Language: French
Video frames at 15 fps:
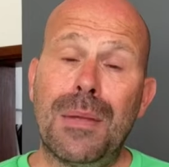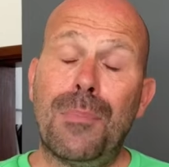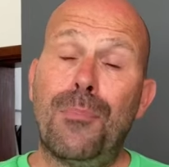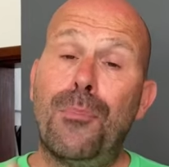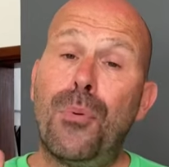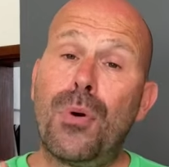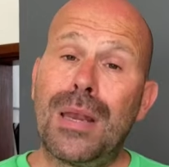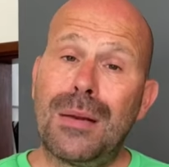
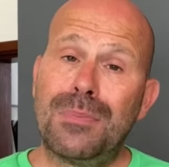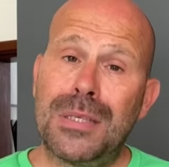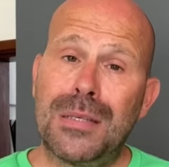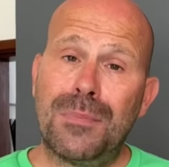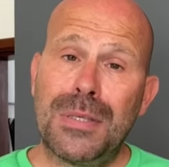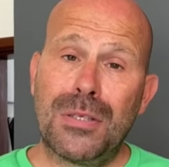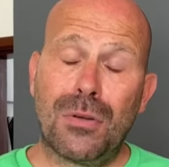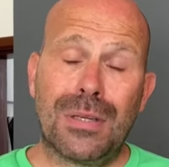pour la petite
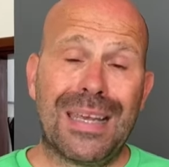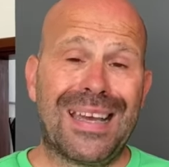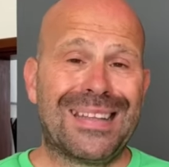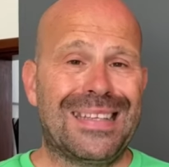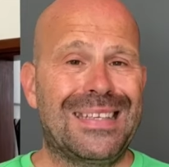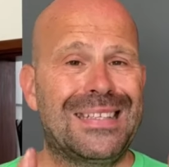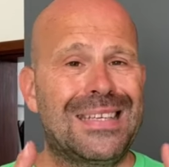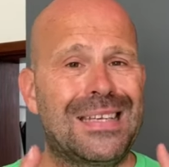mise en garde,
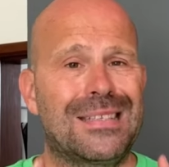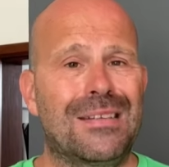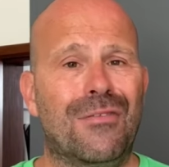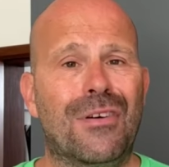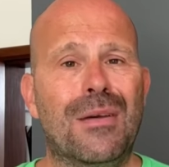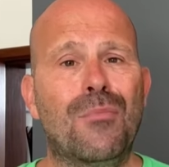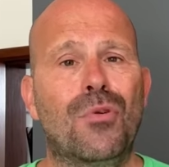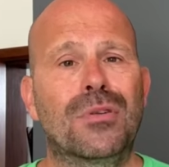et ça c'est
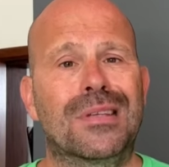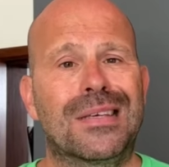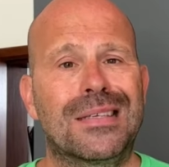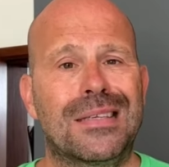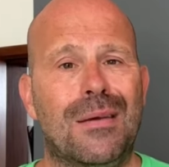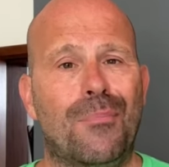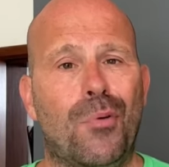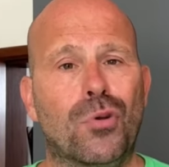vraiment très
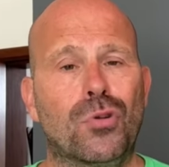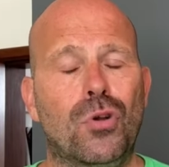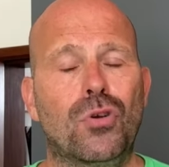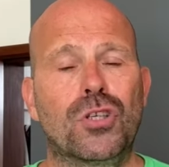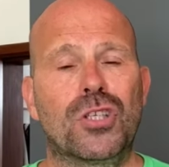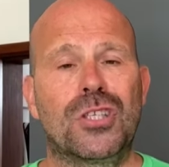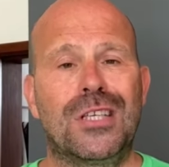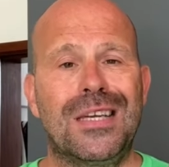important,
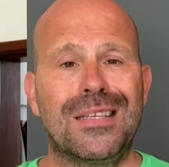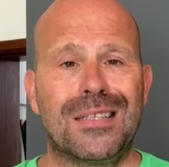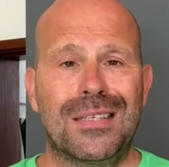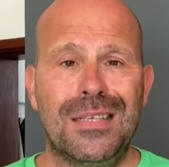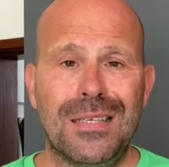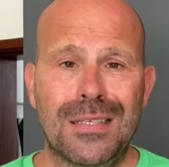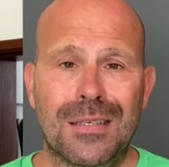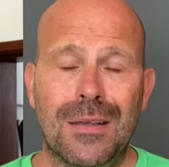
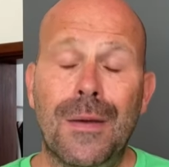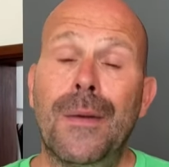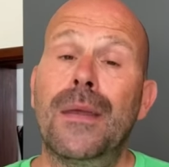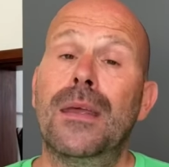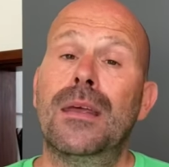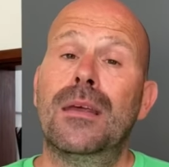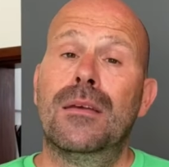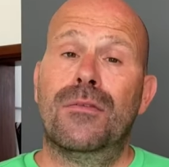j'insiste,
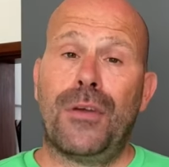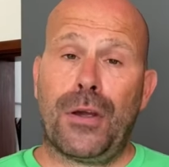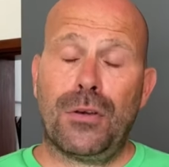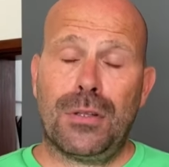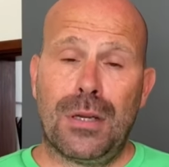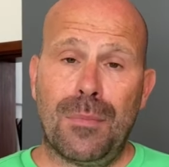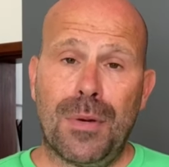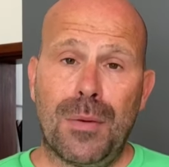Faire une
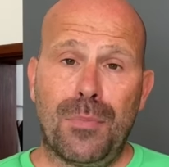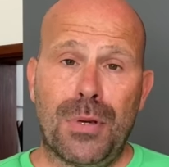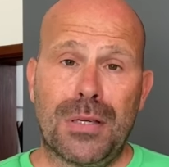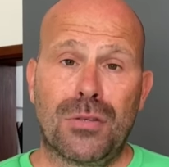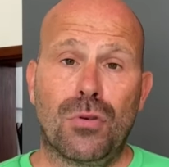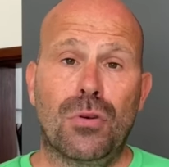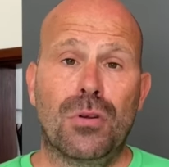telle manipulation